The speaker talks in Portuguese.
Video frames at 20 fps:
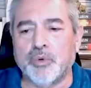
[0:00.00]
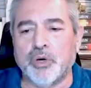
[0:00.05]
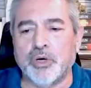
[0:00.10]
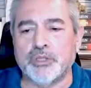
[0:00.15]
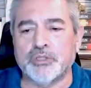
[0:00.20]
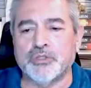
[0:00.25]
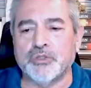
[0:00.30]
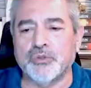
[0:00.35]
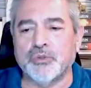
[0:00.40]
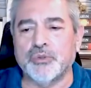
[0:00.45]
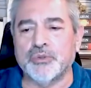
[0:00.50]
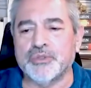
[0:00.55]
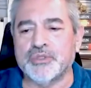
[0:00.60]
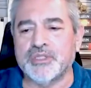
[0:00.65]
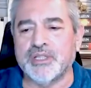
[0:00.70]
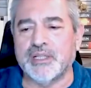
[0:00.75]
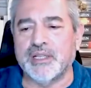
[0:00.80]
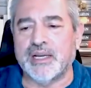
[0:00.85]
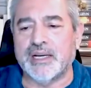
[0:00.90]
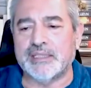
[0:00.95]
Posso
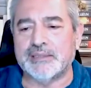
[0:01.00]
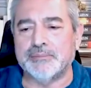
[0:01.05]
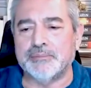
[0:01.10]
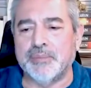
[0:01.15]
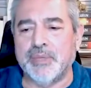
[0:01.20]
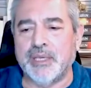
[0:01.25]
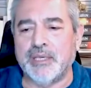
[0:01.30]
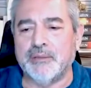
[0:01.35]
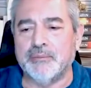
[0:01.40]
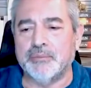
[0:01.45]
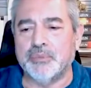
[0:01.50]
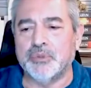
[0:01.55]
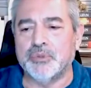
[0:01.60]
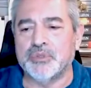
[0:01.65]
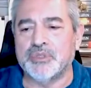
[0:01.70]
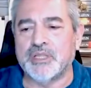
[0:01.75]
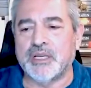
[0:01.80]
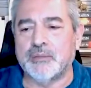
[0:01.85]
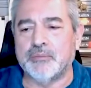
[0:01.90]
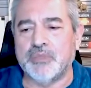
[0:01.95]
constelar
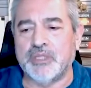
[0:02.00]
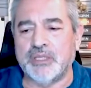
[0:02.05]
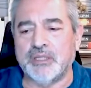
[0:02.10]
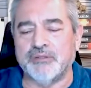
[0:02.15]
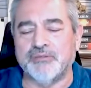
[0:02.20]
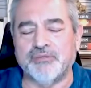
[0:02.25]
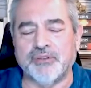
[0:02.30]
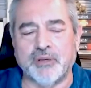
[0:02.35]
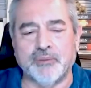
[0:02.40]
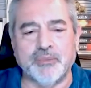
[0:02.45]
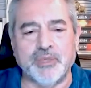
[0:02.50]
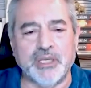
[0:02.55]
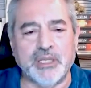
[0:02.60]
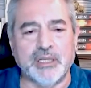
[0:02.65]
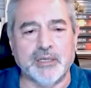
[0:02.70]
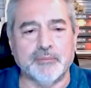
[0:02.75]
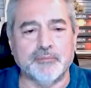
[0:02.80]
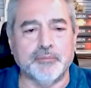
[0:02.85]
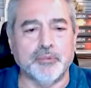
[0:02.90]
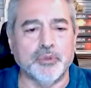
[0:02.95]
membros da minha
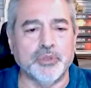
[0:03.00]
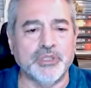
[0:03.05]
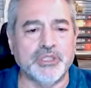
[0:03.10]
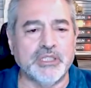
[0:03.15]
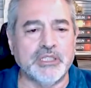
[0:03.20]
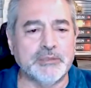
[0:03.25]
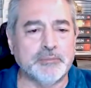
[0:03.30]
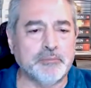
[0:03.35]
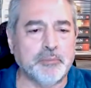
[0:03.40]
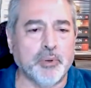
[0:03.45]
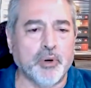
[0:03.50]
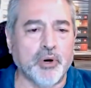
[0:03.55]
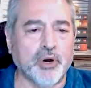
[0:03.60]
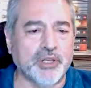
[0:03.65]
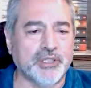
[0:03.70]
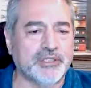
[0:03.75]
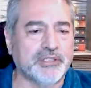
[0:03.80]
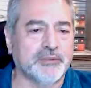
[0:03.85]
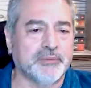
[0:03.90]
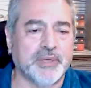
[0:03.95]
família? Poder
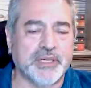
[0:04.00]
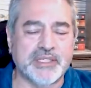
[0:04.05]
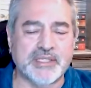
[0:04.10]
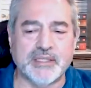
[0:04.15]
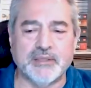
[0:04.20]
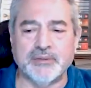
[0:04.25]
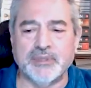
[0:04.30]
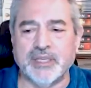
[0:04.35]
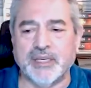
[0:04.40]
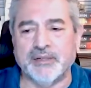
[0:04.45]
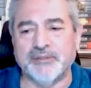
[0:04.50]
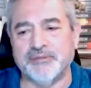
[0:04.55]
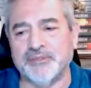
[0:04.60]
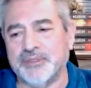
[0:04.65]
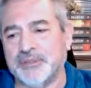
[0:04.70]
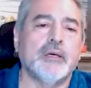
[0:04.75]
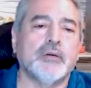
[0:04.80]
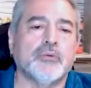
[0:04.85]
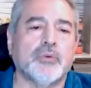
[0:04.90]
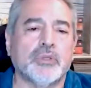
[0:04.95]
pode, mas não
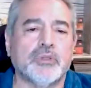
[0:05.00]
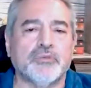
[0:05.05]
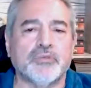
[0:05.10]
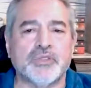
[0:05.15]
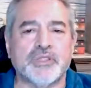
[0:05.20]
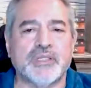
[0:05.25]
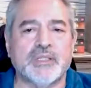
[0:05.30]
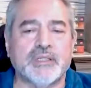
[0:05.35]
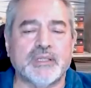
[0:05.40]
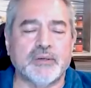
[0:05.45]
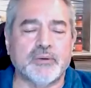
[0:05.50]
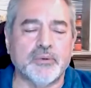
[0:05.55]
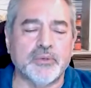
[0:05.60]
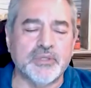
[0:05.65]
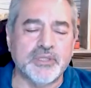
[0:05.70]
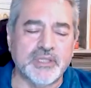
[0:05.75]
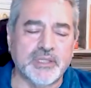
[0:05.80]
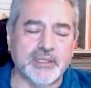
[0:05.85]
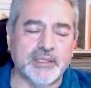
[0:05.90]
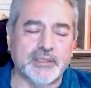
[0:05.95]
deve. Quando você está
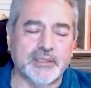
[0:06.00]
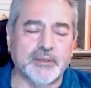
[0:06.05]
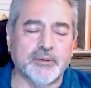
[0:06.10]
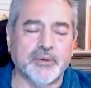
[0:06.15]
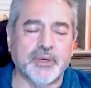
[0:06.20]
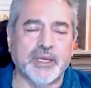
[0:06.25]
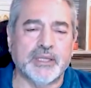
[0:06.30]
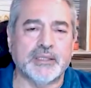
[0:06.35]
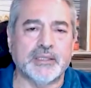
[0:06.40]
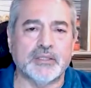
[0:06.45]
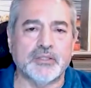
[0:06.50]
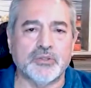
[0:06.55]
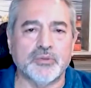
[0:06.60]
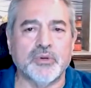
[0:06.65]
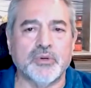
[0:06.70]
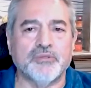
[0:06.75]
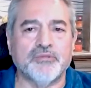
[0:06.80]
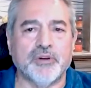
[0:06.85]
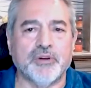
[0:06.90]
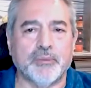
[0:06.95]
constelando alguém da
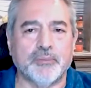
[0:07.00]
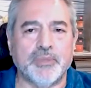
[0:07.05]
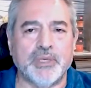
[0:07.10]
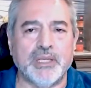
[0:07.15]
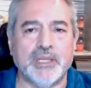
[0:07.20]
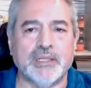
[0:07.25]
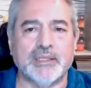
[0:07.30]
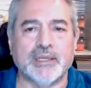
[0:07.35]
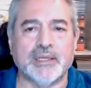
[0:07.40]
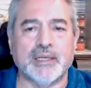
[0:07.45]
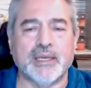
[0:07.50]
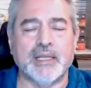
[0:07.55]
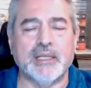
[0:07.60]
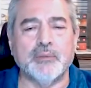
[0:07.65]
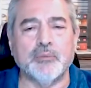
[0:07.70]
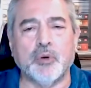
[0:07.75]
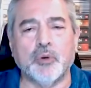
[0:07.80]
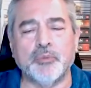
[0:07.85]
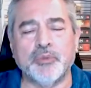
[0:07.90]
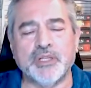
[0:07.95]
sua família,
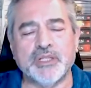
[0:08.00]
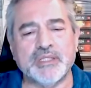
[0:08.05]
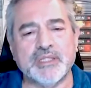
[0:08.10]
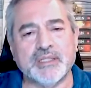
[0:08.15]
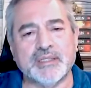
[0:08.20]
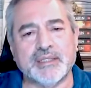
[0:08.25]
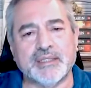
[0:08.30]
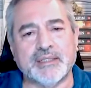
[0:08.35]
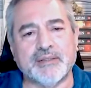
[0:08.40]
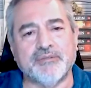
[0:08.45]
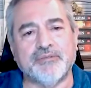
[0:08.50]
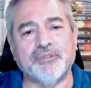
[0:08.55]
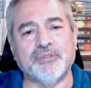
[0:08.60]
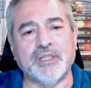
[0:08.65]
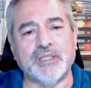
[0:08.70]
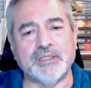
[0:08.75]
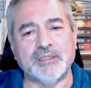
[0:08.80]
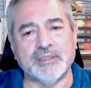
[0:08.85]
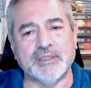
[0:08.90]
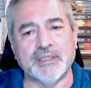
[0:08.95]
naquele momento você está na
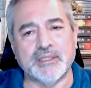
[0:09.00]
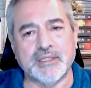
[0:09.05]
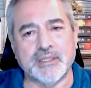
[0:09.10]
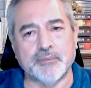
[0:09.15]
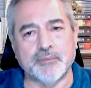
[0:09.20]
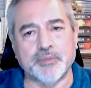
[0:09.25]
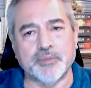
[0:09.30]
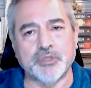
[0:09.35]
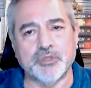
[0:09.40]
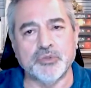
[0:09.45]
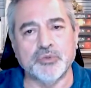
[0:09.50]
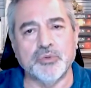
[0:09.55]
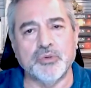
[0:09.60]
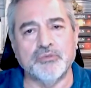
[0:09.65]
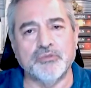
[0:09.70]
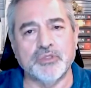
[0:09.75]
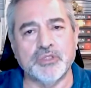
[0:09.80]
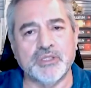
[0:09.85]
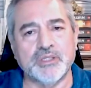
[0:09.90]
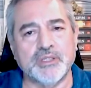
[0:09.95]
frente dessa
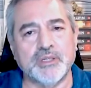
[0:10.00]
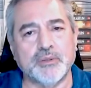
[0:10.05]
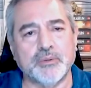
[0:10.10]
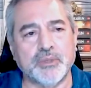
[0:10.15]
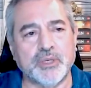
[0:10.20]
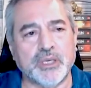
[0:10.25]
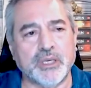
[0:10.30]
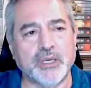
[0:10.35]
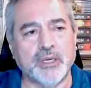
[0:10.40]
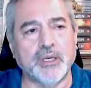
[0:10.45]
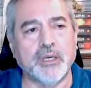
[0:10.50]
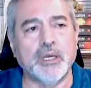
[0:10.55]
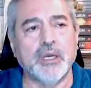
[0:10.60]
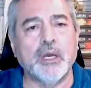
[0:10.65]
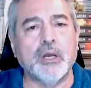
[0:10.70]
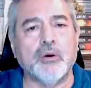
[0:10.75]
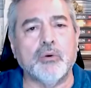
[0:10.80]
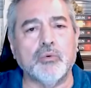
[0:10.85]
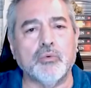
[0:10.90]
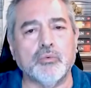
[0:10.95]
pessoa, você é o quê?
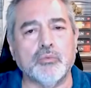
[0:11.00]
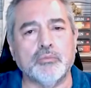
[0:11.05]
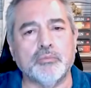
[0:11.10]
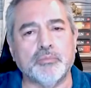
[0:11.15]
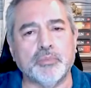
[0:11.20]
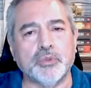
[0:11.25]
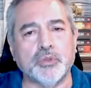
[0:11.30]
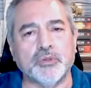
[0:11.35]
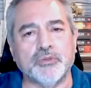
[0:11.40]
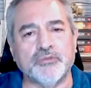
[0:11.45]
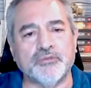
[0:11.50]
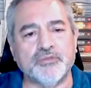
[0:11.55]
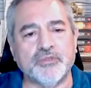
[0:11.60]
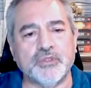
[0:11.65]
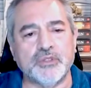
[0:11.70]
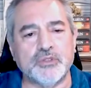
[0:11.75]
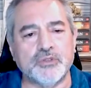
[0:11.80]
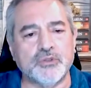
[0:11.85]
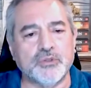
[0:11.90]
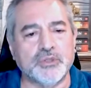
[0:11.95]
Um
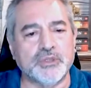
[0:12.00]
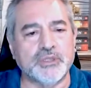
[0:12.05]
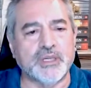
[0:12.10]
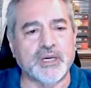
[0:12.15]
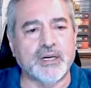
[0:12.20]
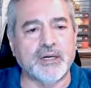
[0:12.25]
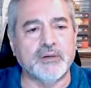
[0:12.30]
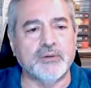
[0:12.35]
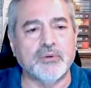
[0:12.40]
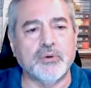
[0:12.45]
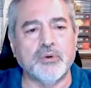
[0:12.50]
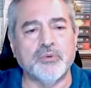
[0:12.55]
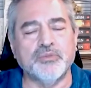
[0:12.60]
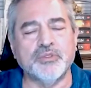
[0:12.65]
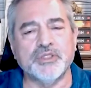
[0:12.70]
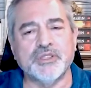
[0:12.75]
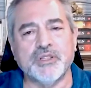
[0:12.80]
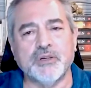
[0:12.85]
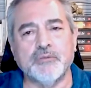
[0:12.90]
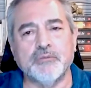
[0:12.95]
profissional ou
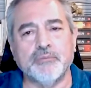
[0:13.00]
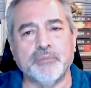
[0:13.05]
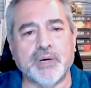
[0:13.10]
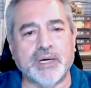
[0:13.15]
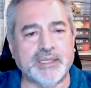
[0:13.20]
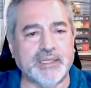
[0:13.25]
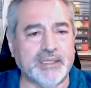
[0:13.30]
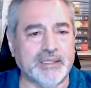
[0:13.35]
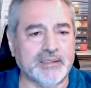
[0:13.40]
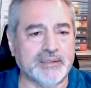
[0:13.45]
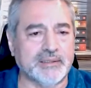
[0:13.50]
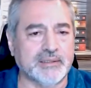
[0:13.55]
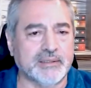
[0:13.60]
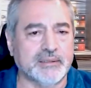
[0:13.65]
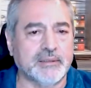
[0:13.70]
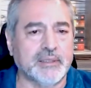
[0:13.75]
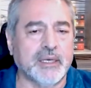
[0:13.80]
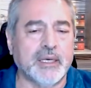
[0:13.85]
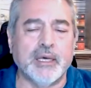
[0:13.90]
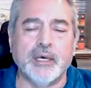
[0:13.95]
você é um
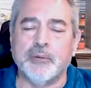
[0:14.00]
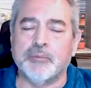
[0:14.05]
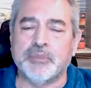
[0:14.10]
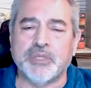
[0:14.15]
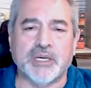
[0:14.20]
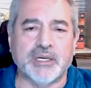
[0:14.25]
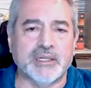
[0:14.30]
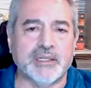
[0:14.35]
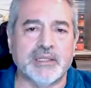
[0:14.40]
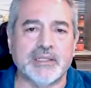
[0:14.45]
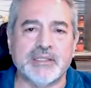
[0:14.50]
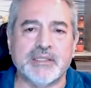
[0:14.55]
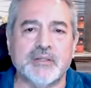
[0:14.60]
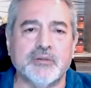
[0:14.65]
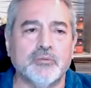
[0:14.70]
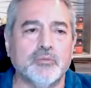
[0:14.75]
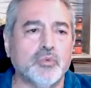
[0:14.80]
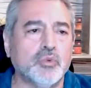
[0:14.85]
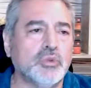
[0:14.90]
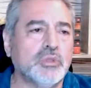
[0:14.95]
parente? Porque a
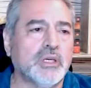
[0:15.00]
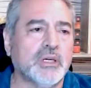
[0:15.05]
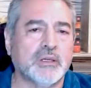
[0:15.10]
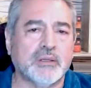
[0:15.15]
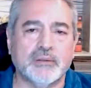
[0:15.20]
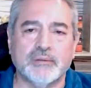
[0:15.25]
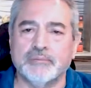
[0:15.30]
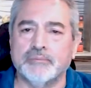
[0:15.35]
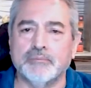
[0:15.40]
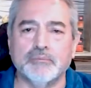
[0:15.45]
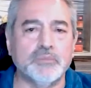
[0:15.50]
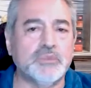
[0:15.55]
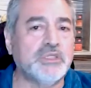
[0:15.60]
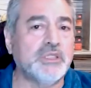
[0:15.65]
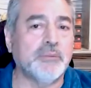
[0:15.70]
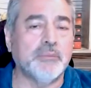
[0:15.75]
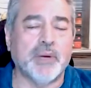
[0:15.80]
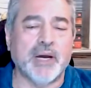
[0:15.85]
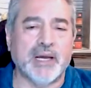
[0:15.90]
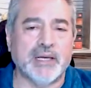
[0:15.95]
relação muda
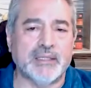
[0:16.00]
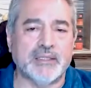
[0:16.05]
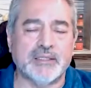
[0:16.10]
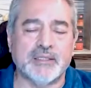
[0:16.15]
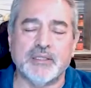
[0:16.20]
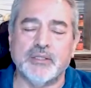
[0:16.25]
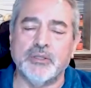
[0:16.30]
demais.